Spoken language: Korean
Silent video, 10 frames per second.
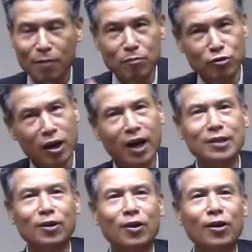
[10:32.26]
미국에
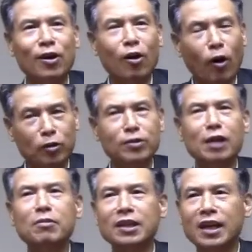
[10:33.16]
가서 어떤
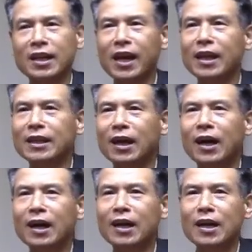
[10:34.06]
삶을 살아야
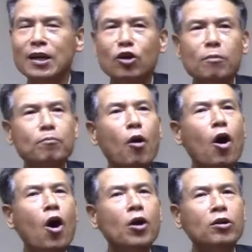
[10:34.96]
되겠다 이런
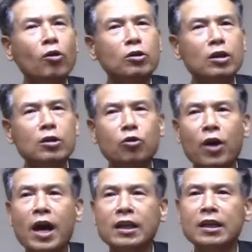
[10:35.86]
먼 어떤 그
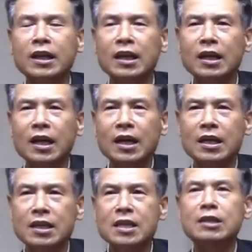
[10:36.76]
계획들이
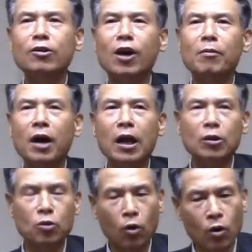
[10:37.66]

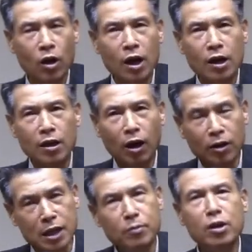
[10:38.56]
있어야만 또 어,
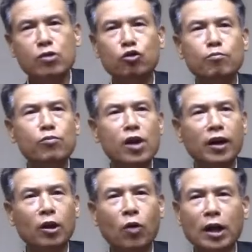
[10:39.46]
이민을
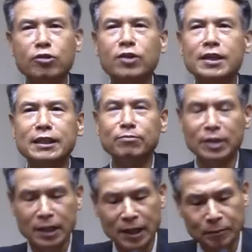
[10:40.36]
준비하게 되고 갖추지
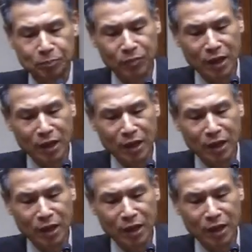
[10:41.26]
않습니까?